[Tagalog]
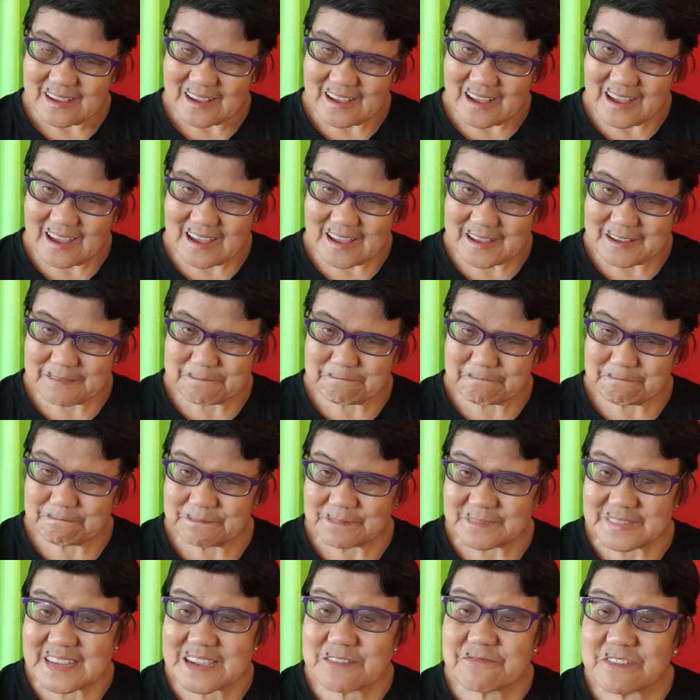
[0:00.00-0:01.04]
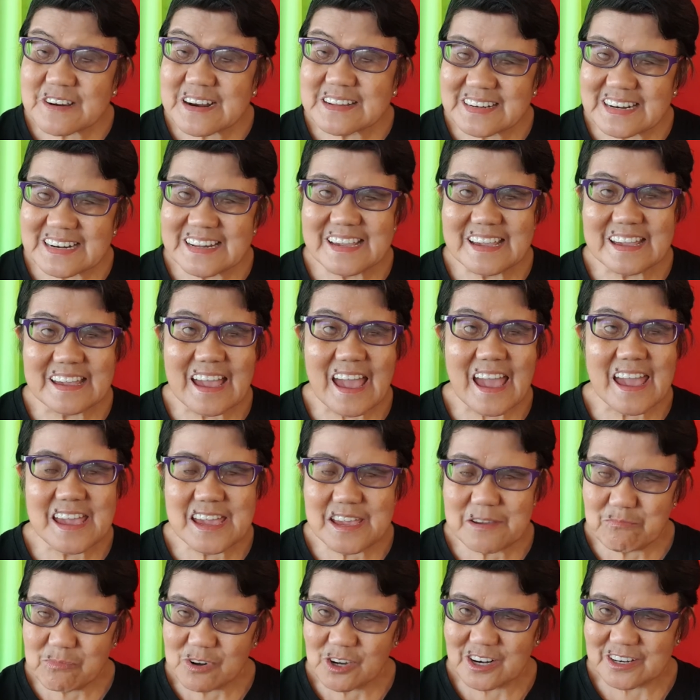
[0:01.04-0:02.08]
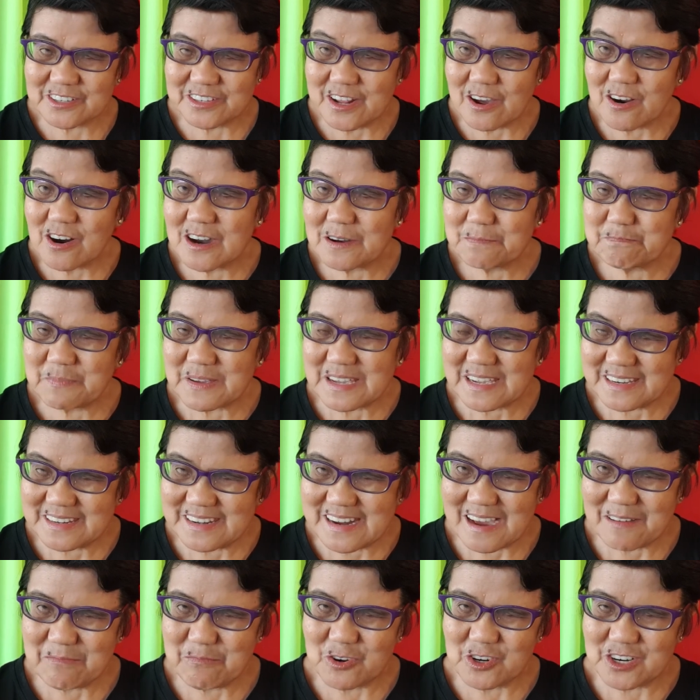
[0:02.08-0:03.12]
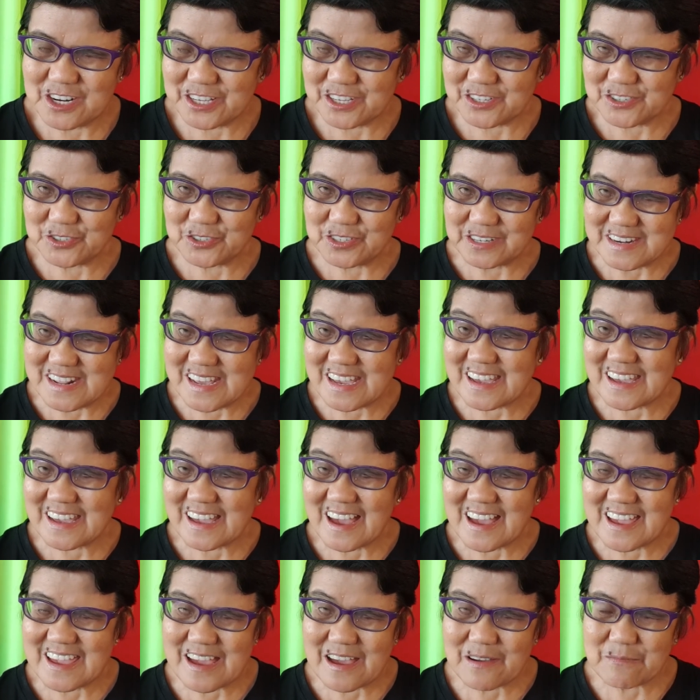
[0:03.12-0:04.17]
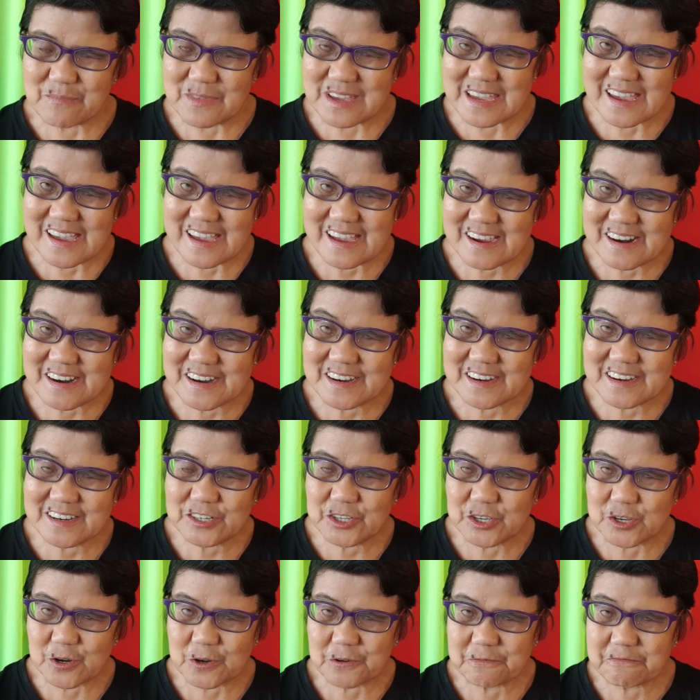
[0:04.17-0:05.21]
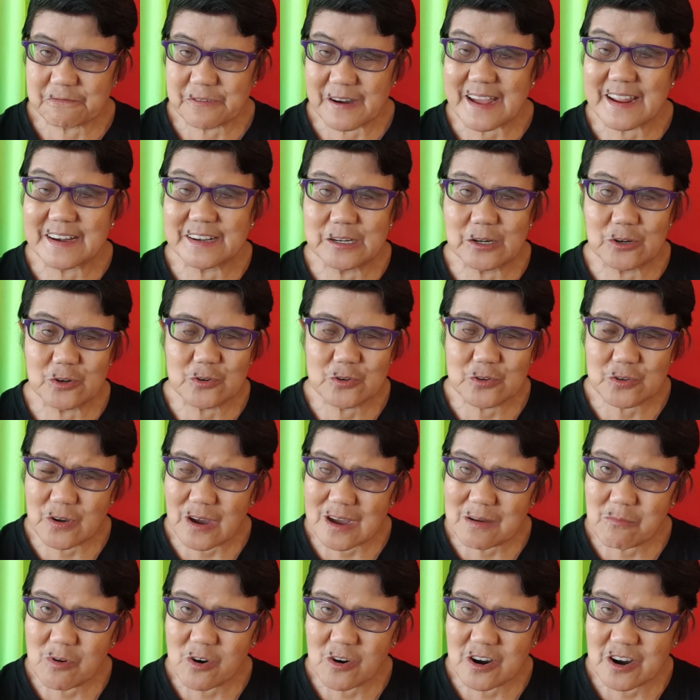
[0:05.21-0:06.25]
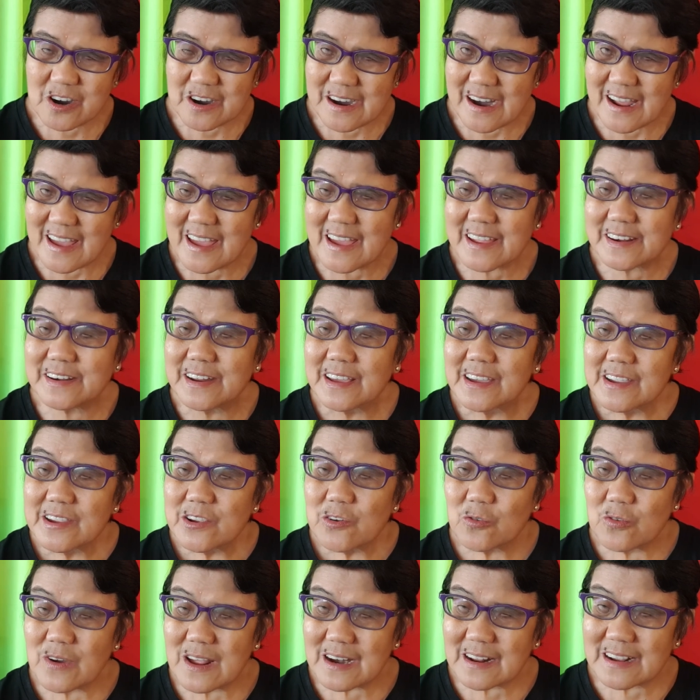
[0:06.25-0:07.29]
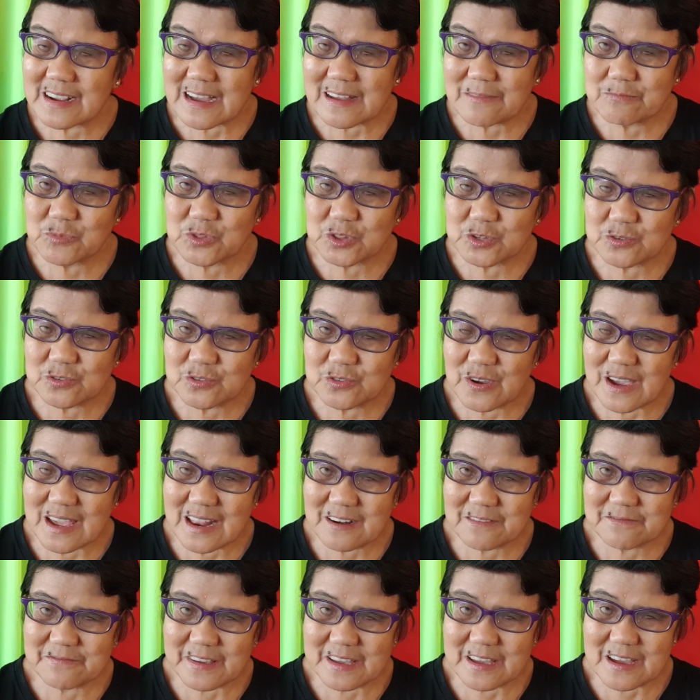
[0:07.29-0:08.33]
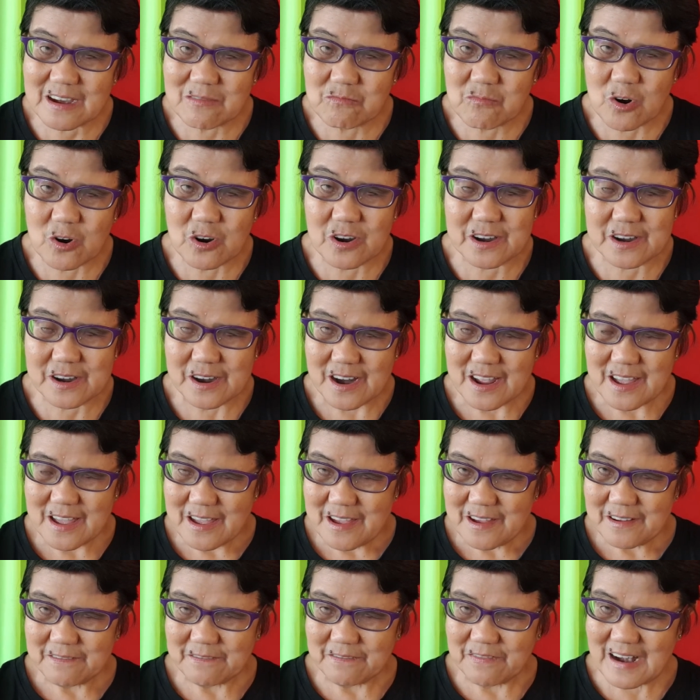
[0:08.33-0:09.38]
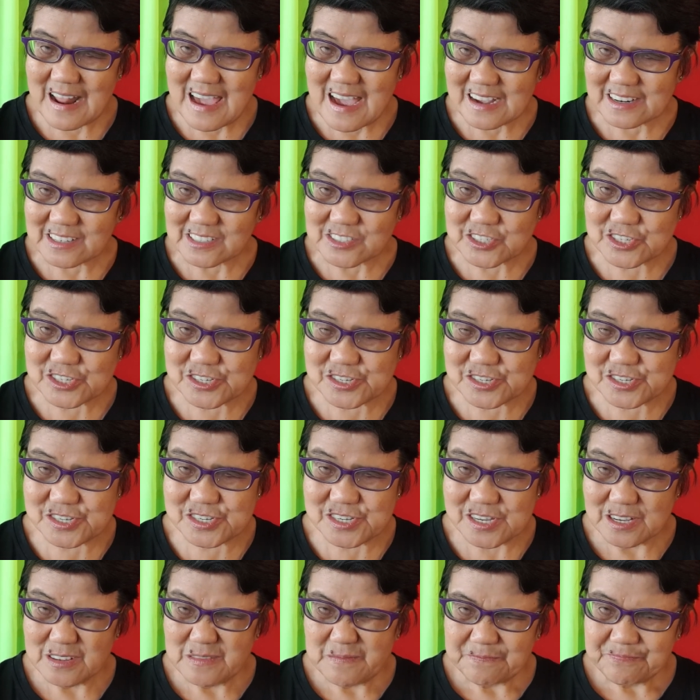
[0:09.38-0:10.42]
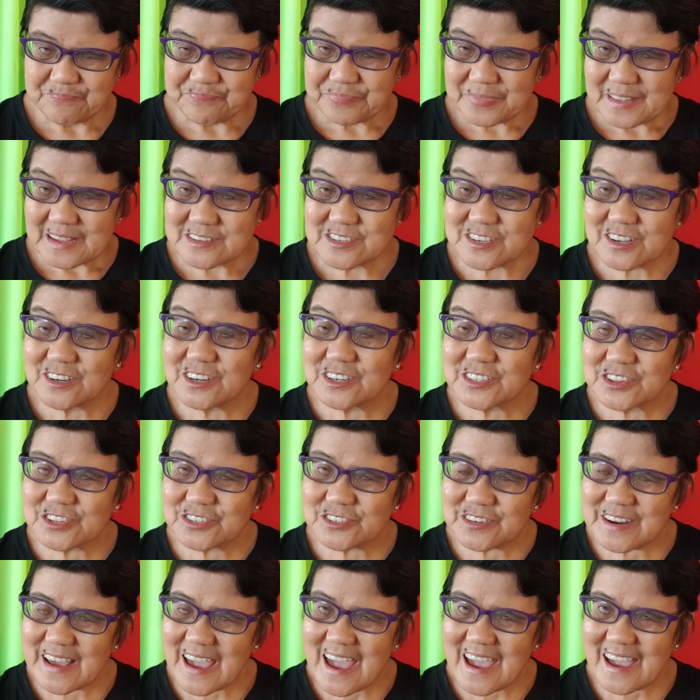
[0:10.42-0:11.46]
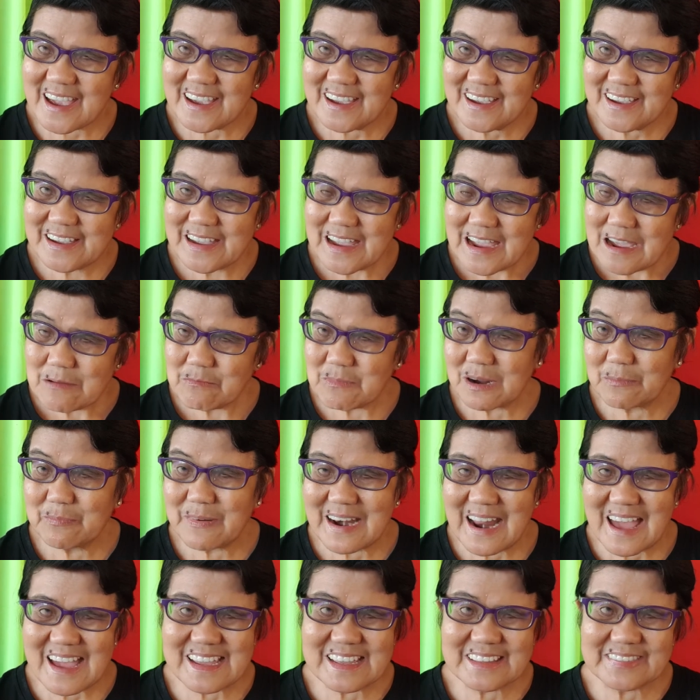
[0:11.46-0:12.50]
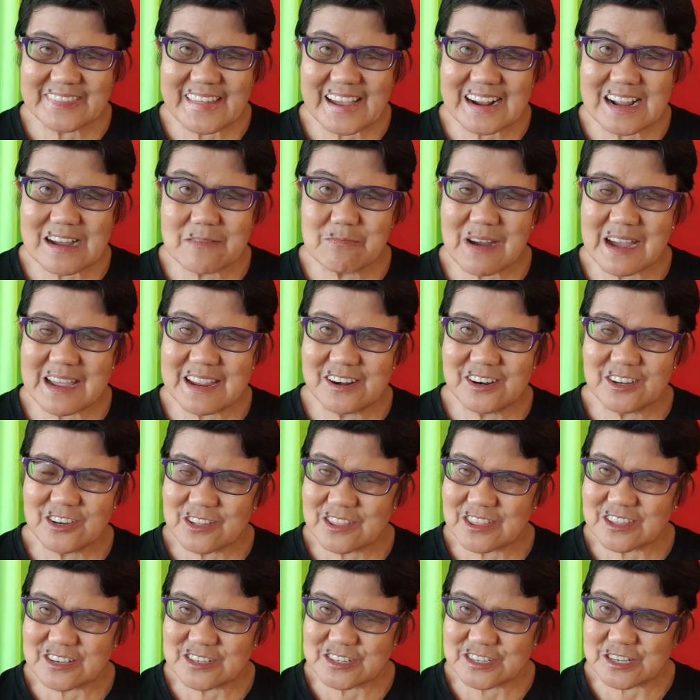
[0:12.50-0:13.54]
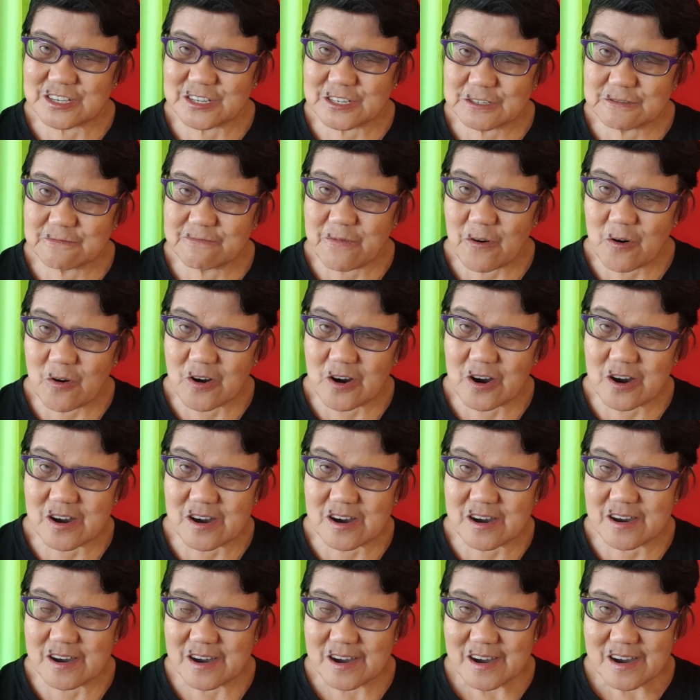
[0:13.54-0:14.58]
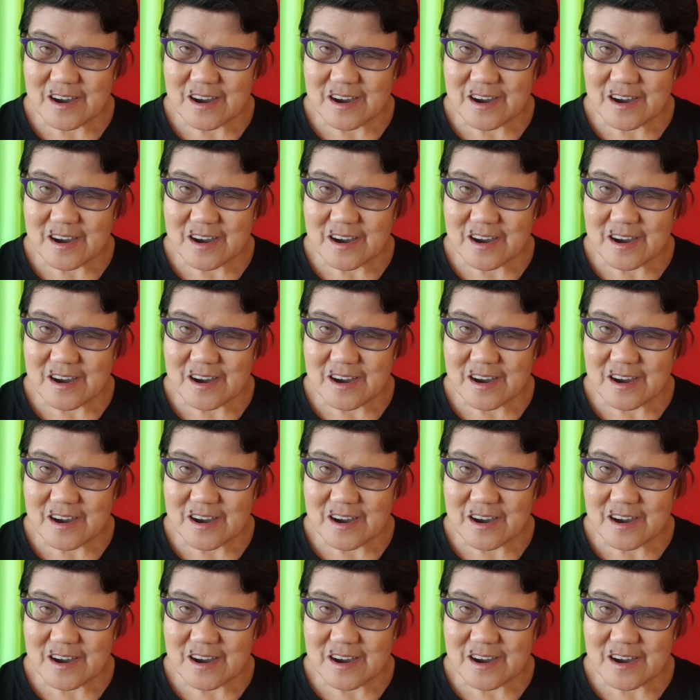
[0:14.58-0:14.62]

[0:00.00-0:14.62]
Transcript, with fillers: um, differently abled or PWD. I am here, your friend Lou Amor and welcome to LB Amor Vlogs. So today, magpalain tagamay no, this is for